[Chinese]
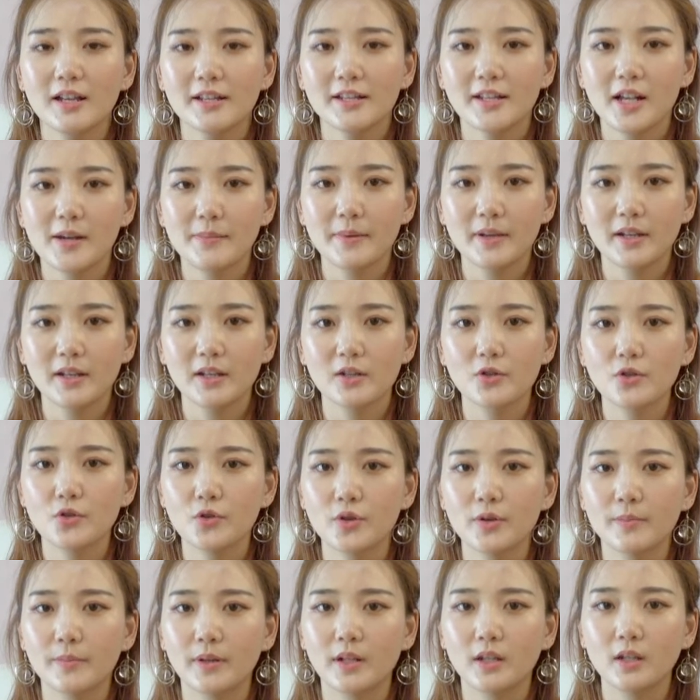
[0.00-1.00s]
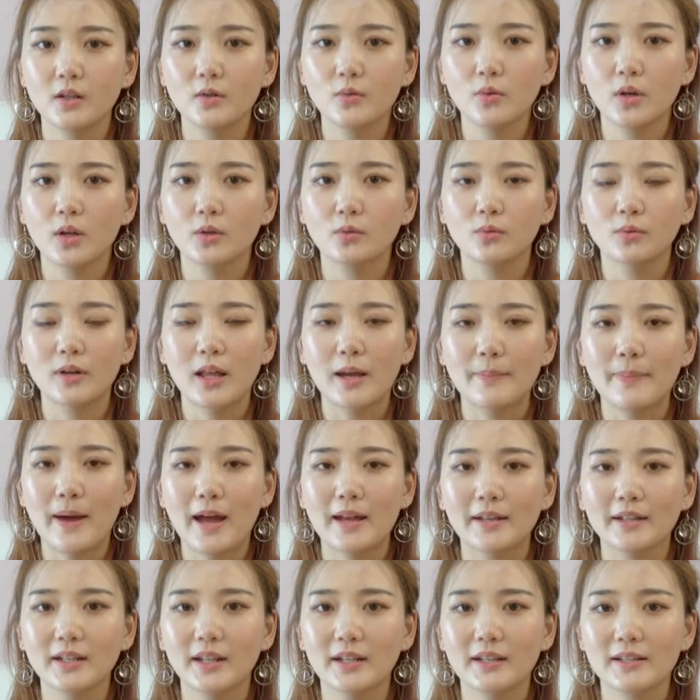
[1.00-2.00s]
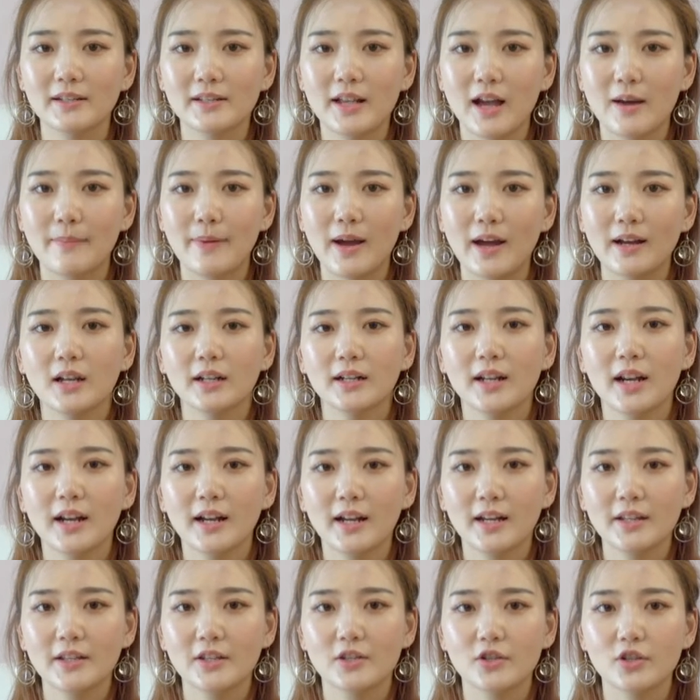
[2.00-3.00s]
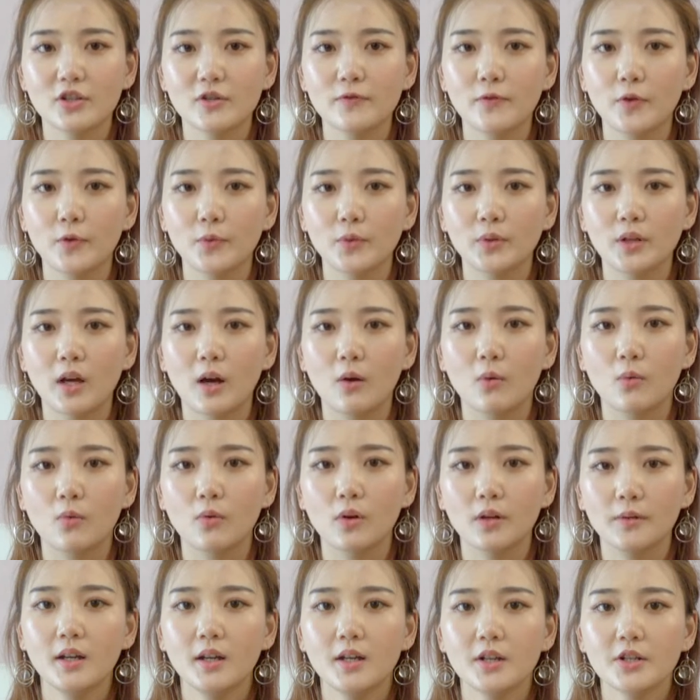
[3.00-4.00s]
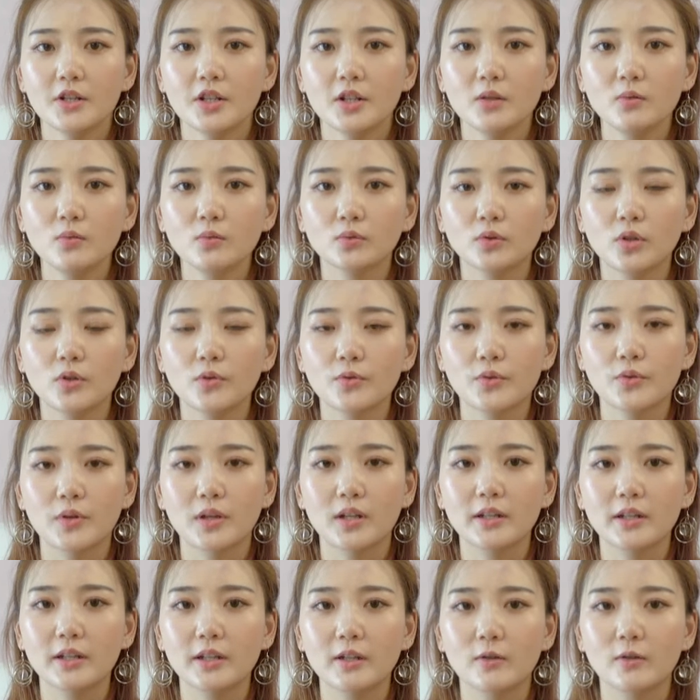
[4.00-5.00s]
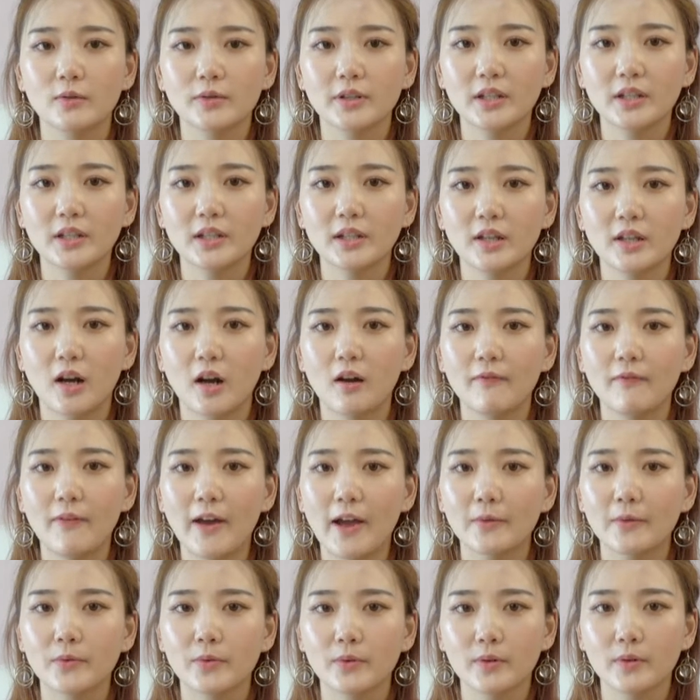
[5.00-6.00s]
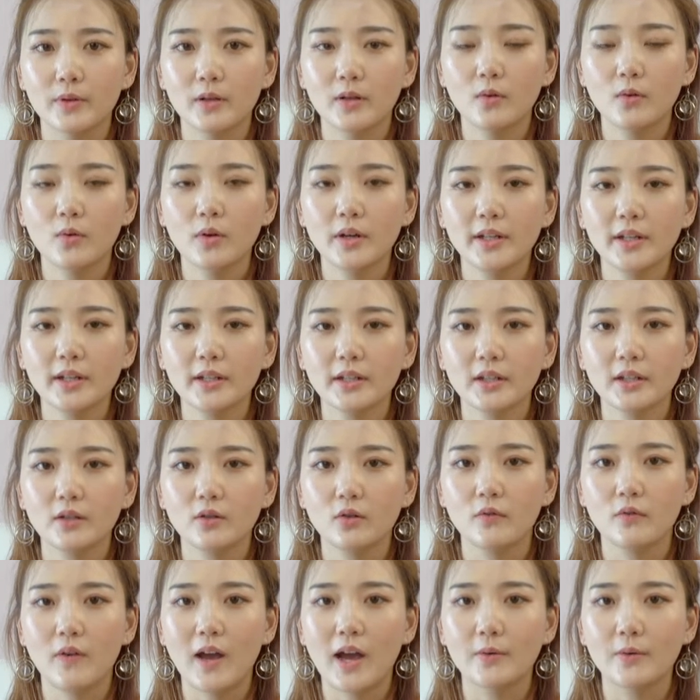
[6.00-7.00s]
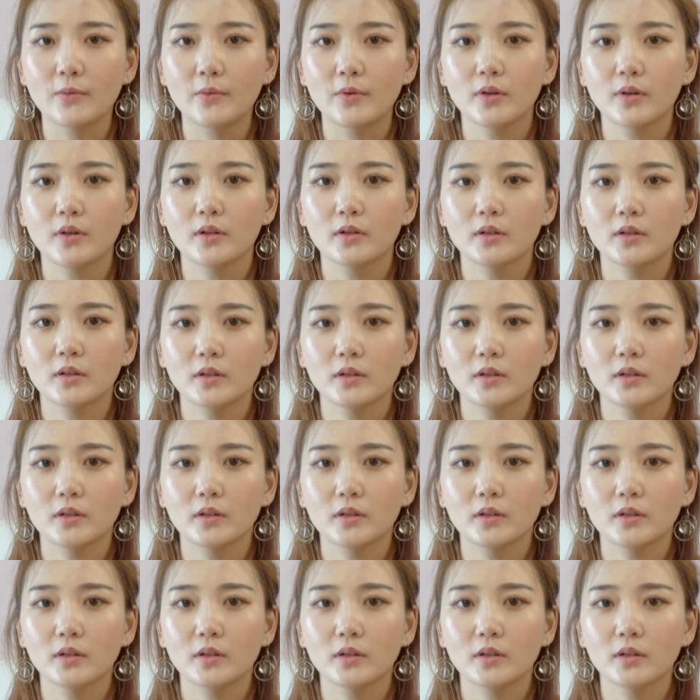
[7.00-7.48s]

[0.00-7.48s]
下面跟随名医阅读来盘点一下吧，看看你是否遇到过深恶痛绝的理由。第一条，外遇。婚姻里有外遇。